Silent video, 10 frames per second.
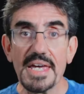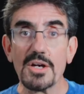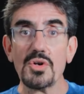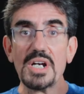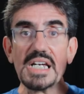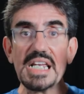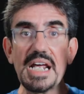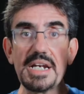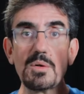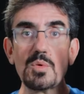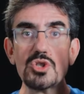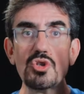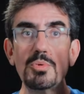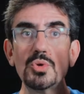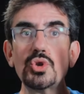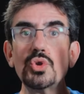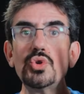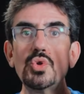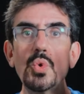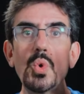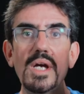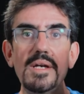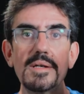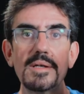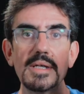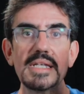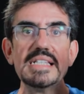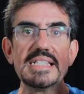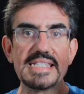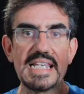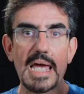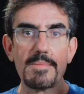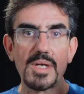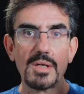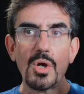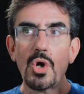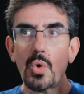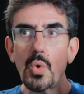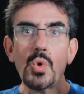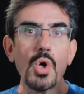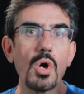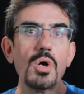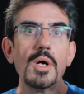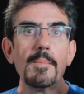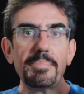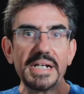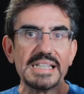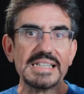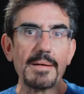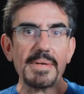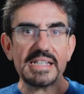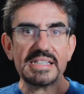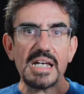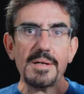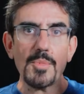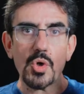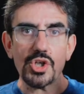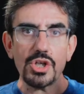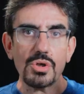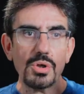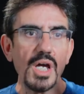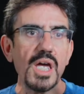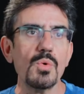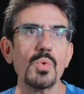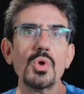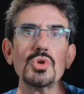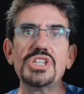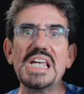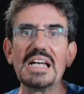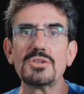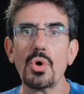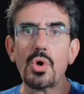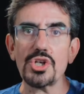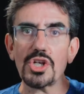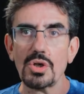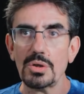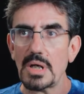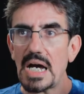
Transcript: vengono a creare a questo punto due insiemi, uno prettamente armonico e uno diatonico.